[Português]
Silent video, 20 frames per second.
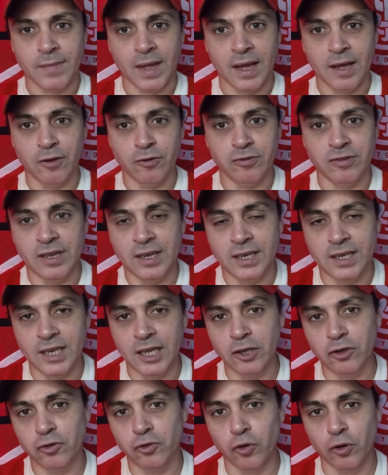É, eu sei que
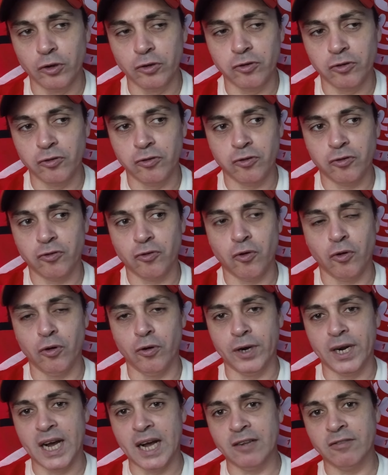nem todos os
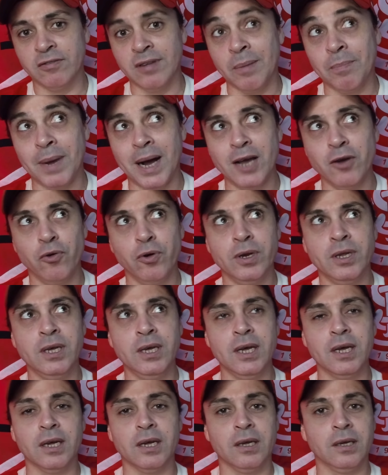colorados, a
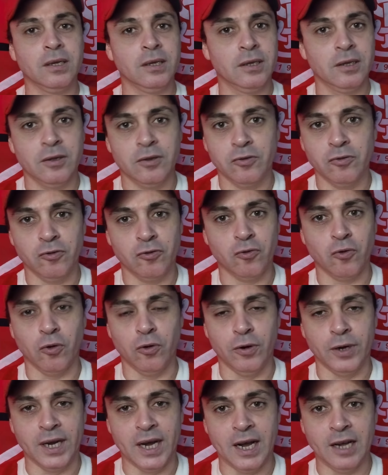maioria dos
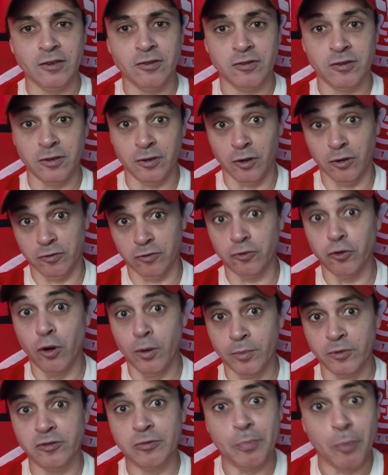colorados, que nós
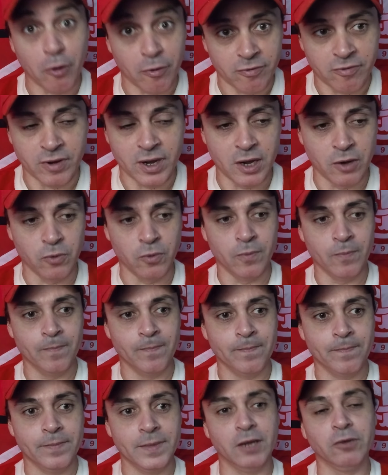somos povão,
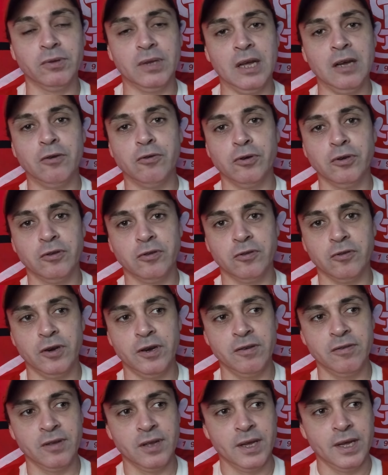não tem
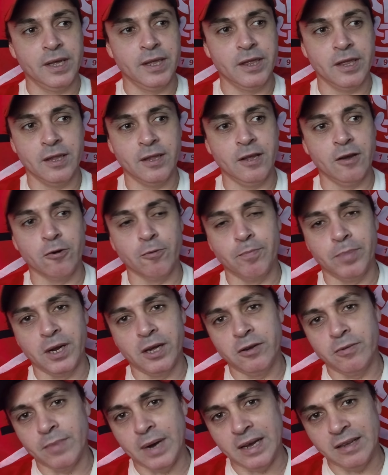condições de ter o
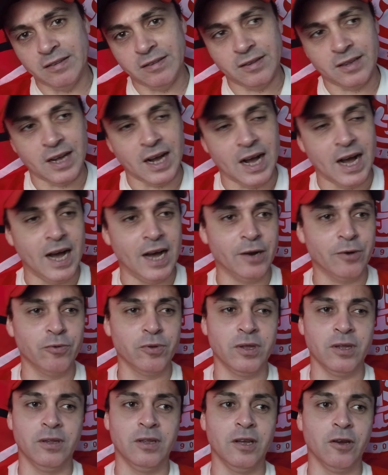plano mais
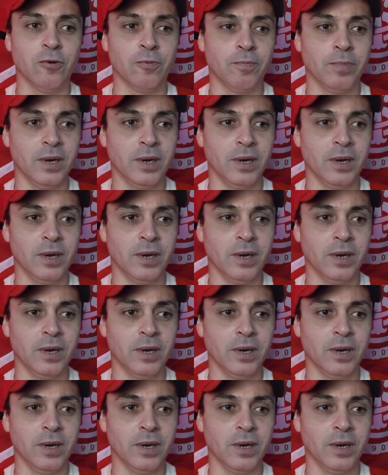caro, de ter o